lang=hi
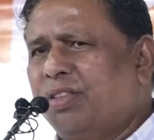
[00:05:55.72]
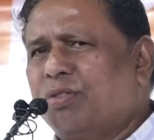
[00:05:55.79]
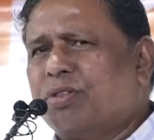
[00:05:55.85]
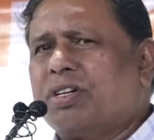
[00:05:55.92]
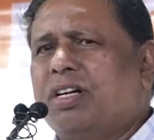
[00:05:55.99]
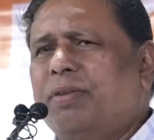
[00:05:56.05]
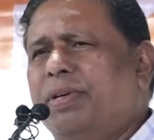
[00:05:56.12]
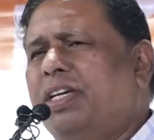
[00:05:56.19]
तो
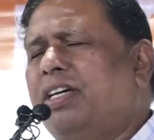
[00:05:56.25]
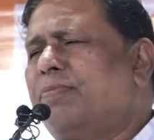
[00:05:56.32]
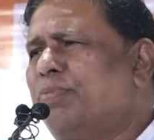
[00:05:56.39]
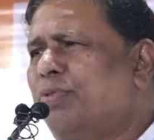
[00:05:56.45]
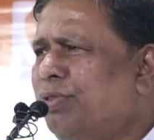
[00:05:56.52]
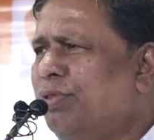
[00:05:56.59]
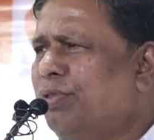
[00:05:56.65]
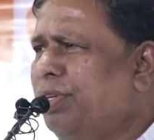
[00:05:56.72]
कभी
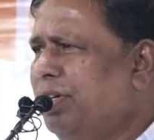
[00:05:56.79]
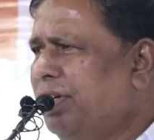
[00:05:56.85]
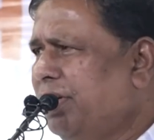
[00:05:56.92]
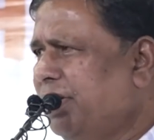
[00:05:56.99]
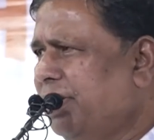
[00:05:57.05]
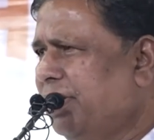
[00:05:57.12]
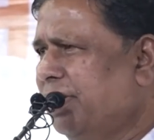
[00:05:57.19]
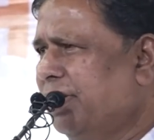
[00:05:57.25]
आप लोगों ने
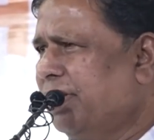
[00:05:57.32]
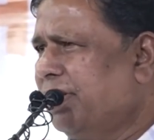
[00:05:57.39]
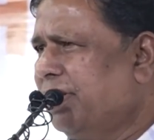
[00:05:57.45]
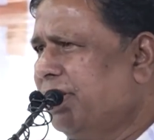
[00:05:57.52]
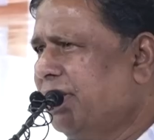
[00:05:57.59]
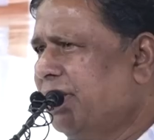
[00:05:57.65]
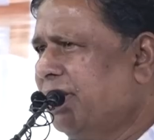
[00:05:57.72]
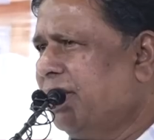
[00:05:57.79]

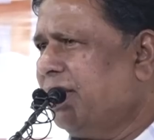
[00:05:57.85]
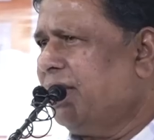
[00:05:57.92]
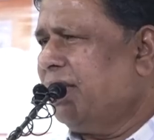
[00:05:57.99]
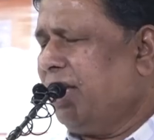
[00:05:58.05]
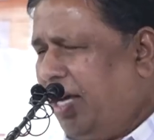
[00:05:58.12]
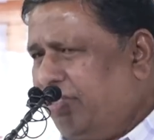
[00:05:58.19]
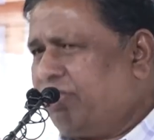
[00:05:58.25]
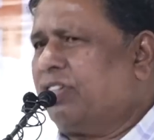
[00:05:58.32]

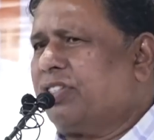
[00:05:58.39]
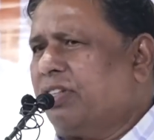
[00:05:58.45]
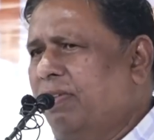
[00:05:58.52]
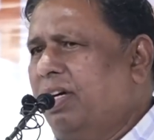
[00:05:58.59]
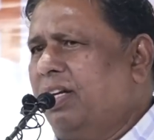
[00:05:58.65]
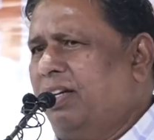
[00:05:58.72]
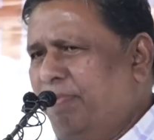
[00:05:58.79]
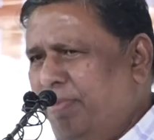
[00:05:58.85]
ऐसा
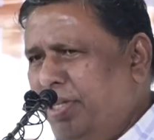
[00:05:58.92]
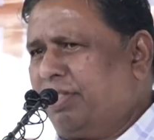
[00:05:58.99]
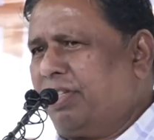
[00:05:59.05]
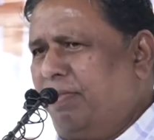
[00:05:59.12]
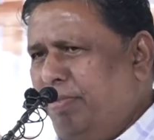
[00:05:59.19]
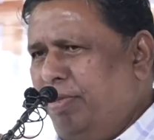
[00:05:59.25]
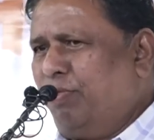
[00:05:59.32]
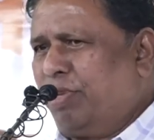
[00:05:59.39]
सवाल अपने
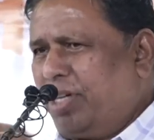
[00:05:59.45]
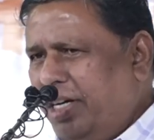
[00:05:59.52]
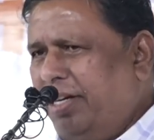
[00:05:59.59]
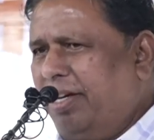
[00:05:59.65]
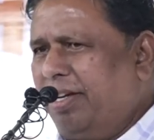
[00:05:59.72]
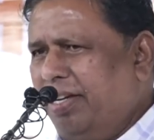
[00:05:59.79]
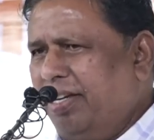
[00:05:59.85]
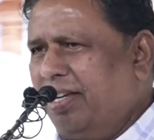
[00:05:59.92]
सामने
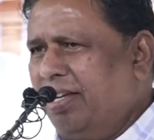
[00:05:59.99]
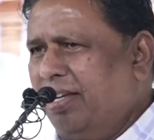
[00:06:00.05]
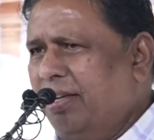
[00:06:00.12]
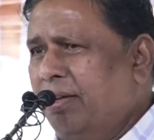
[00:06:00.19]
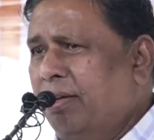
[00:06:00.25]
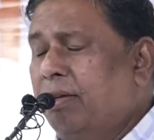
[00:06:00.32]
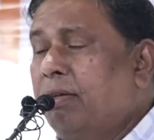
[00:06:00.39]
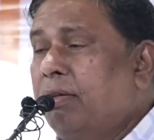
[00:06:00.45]
उठाया
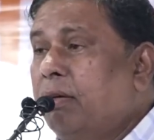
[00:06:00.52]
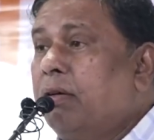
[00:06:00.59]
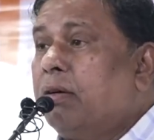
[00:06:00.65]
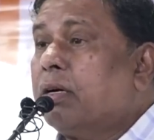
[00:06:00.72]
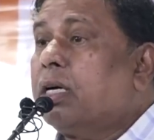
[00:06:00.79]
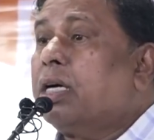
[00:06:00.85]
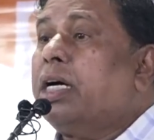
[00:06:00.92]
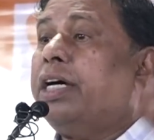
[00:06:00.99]

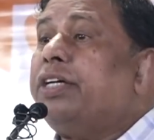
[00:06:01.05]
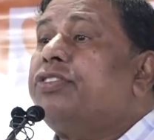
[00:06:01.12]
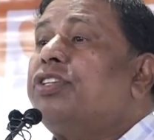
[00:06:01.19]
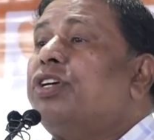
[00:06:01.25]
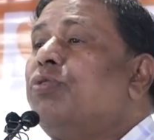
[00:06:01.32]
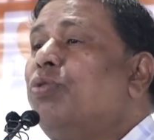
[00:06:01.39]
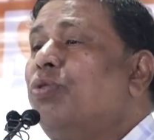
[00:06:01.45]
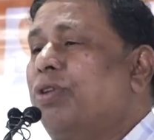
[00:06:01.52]

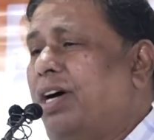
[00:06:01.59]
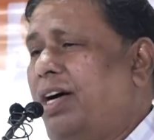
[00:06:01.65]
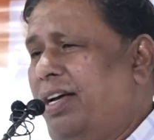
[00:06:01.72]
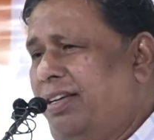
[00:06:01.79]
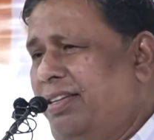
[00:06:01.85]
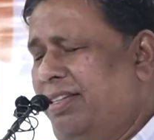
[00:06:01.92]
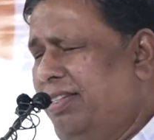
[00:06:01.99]
कैसे होगा